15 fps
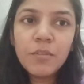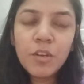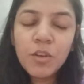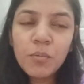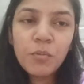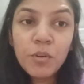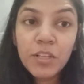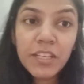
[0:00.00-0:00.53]

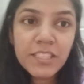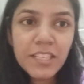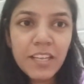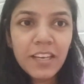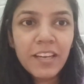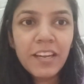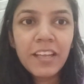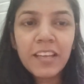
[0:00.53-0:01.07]
मेरे को बहुत
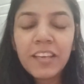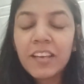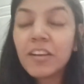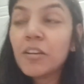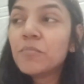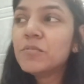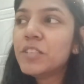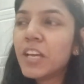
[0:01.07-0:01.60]
ऐसा लग रहा है
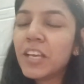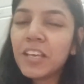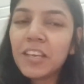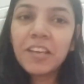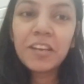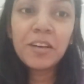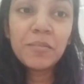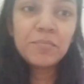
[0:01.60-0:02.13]
कि कब
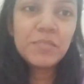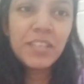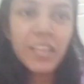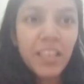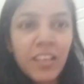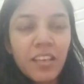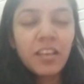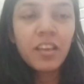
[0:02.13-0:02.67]
जाएंगे कब
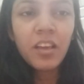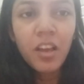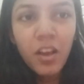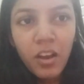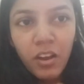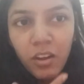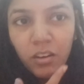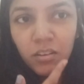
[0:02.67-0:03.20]
जाएंगे
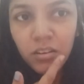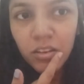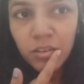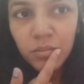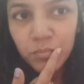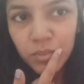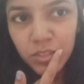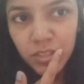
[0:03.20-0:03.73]

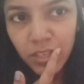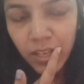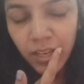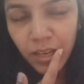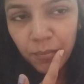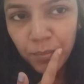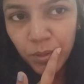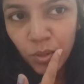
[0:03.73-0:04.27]
और मुझे
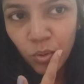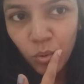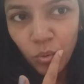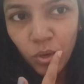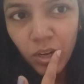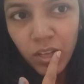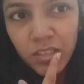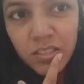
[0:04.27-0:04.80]
यहाँ पे
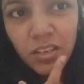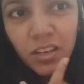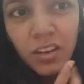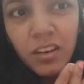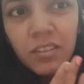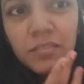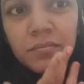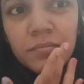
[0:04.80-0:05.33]
थोड़ा सा
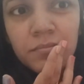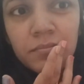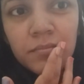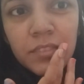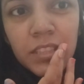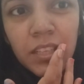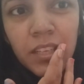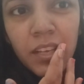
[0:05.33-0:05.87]

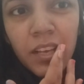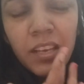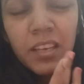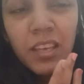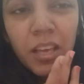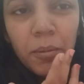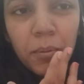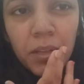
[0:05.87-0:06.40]

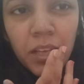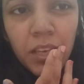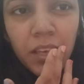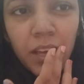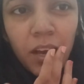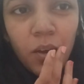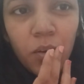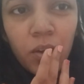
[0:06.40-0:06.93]
क्या पता
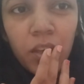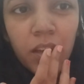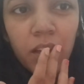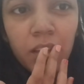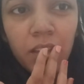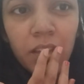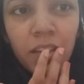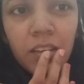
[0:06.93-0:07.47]
क्या हो
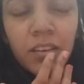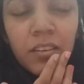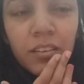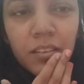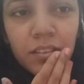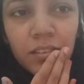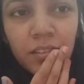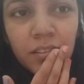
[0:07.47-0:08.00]
गया ये
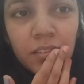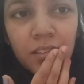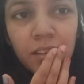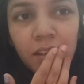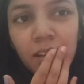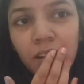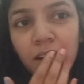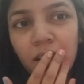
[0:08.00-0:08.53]

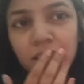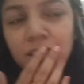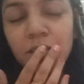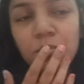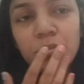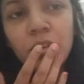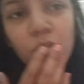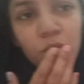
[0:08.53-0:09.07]

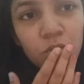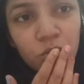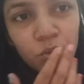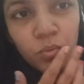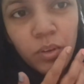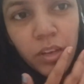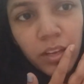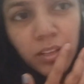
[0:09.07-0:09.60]
अजीब सा
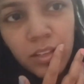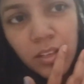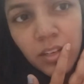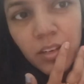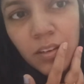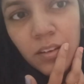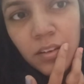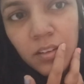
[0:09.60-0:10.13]
कुछ हुआ है
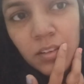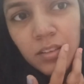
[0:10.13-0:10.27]
इधर